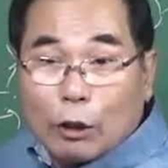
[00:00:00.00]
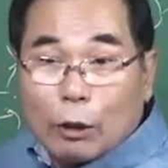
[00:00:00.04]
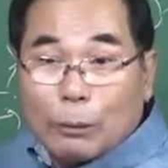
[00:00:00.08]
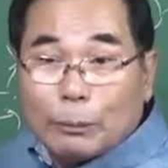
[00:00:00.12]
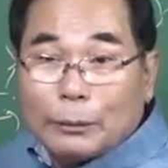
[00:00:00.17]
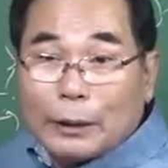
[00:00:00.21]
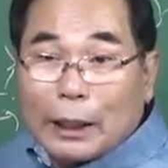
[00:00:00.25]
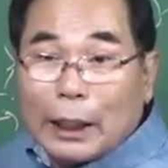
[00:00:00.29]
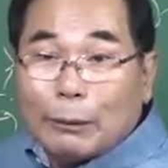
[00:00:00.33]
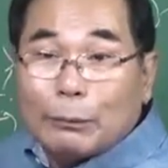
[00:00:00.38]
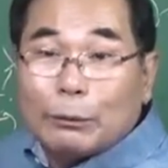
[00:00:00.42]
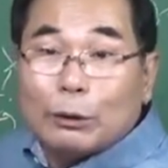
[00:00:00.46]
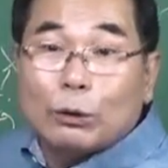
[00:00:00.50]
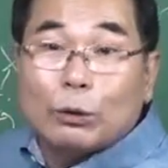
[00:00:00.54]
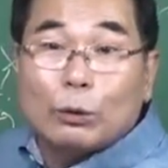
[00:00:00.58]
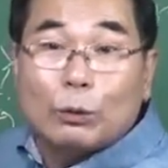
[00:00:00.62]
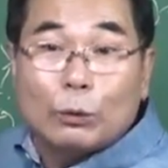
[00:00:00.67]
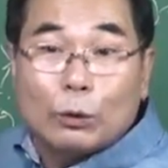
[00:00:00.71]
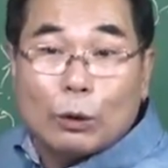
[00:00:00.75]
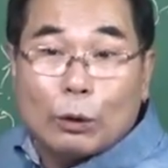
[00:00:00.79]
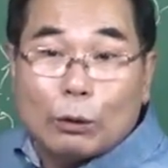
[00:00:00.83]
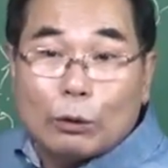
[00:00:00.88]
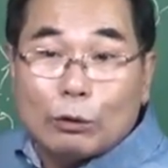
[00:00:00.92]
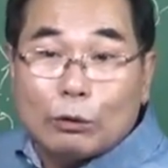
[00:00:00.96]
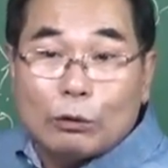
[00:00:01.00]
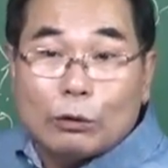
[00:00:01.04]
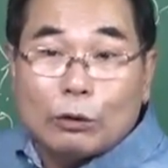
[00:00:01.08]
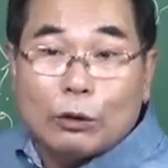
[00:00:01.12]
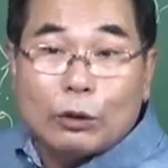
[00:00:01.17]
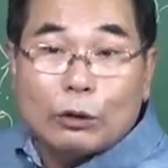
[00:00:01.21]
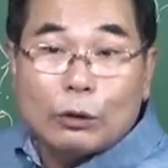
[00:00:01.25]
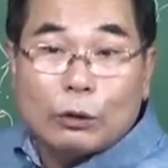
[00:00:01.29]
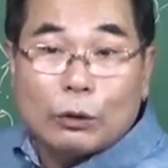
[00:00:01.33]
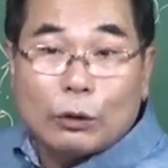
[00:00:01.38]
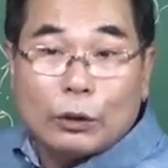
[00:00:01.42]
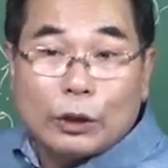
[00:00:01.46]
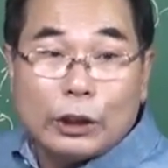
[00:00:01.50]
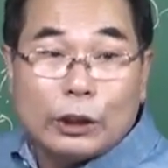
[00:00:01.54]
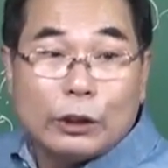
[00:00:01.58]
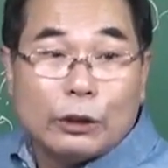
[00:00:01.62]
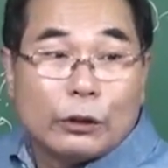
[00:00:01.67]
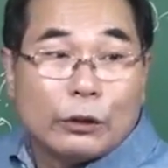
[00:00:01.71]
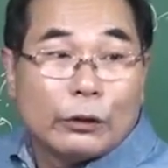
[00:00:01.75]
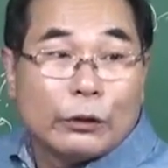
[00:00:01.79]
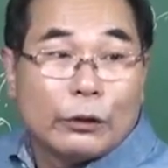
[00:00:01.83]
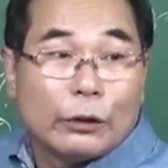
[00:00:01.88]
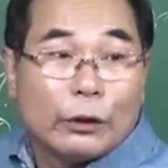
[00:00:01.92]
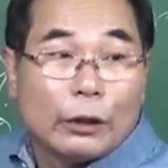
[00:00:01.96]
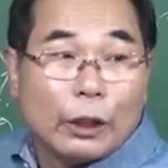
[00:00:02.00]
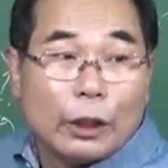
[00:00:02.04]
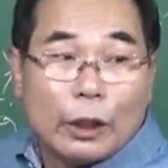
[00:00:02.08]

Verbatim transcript: 겁 남이 돈덜어주는 거죠. 인성.